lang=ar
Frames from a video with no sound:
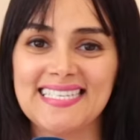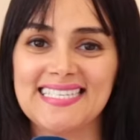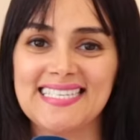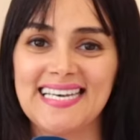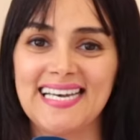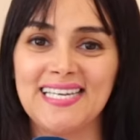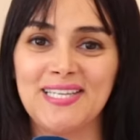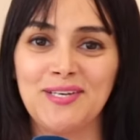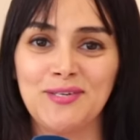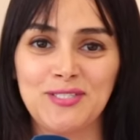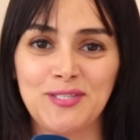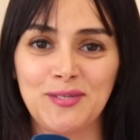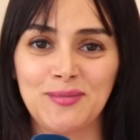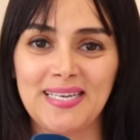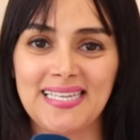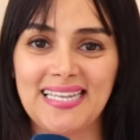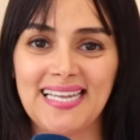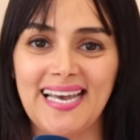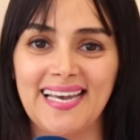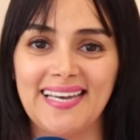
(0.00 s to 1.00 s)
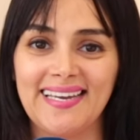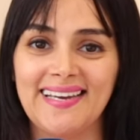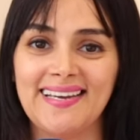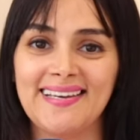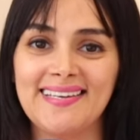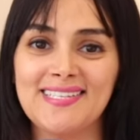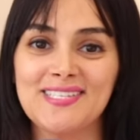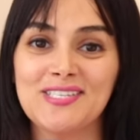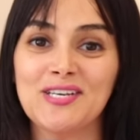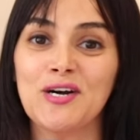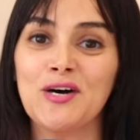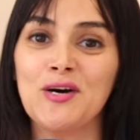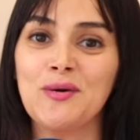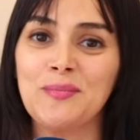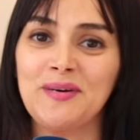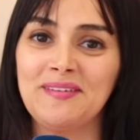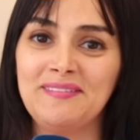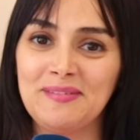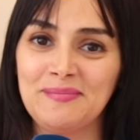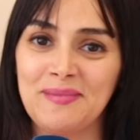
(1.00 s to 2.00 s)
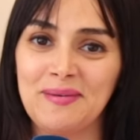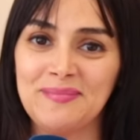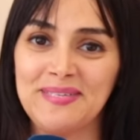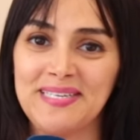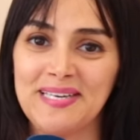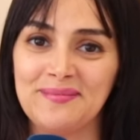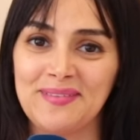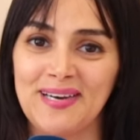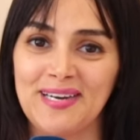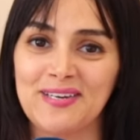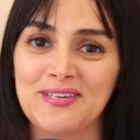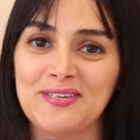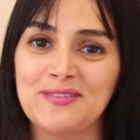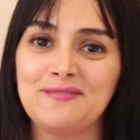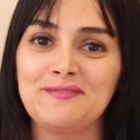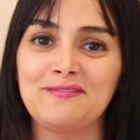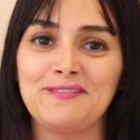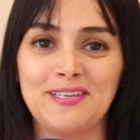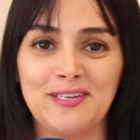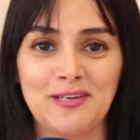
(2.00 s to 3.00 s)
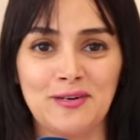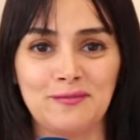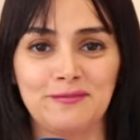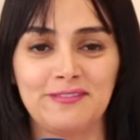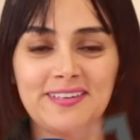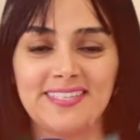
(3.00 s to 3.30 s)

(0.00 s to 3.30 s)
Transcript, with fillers: السعاده وجوده الحياه ومرحبا بيا معكم في اليوم